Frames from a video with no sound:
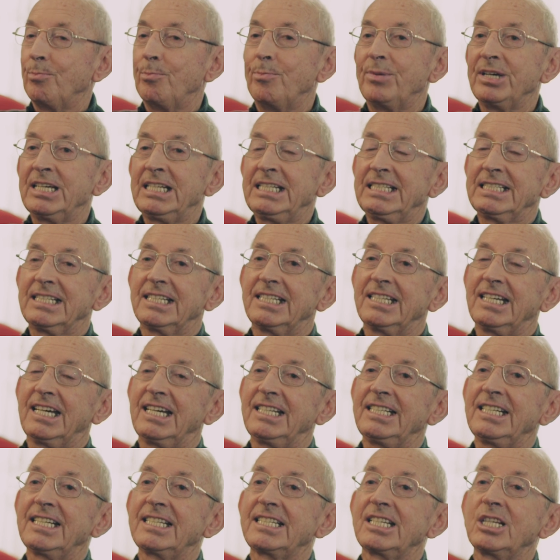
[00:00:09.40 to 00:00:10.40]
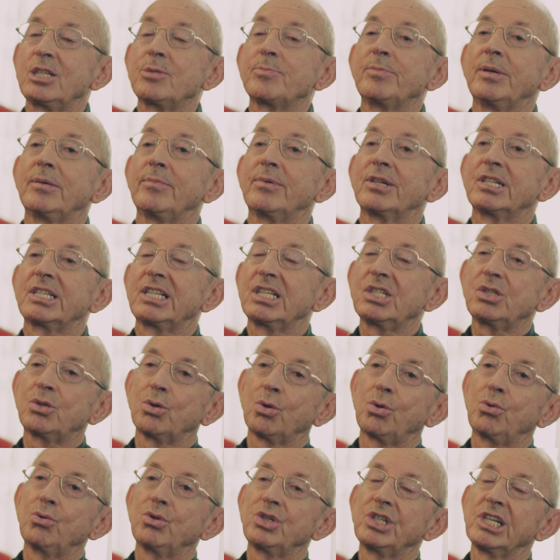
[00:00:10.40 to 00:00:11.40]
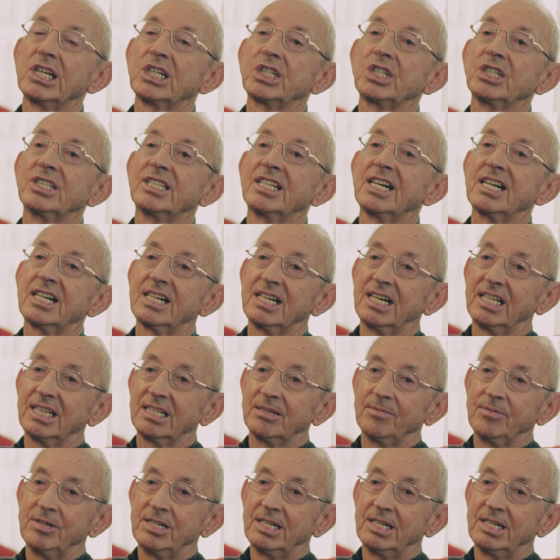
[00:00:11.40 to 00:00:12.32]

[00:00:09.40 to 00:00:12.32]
Ben annesiz babasız 9 yaşında kaldım.